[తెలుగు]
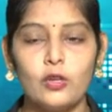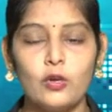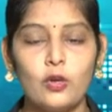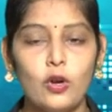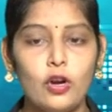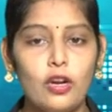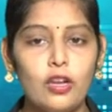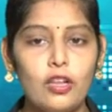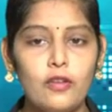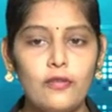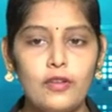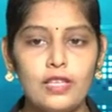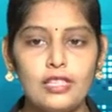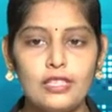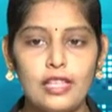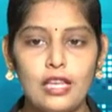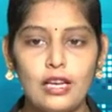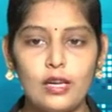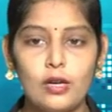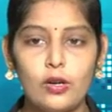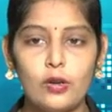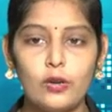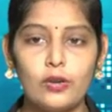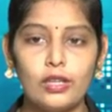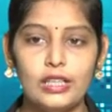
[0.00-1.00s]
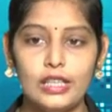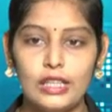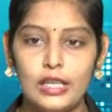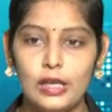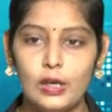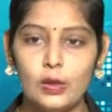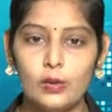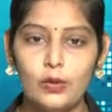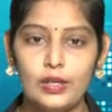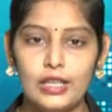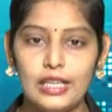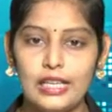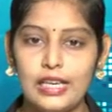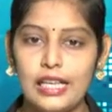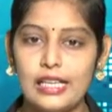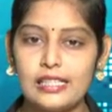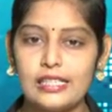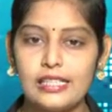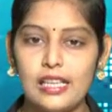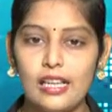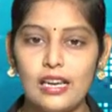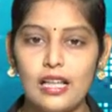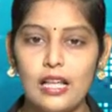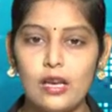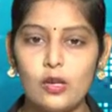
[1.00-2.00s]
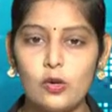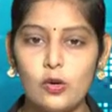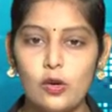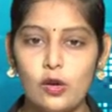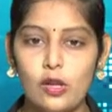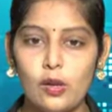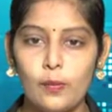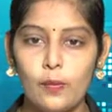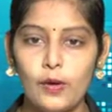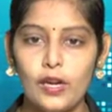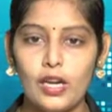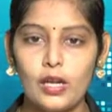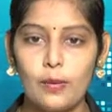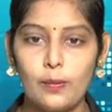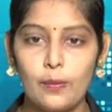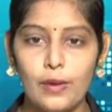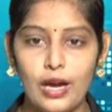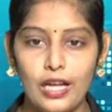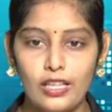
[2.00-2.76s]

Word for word: రోడ్డు విస్తరణలో ఇల్లు ఇళ్ల స్థలాలు కోల్పోయిన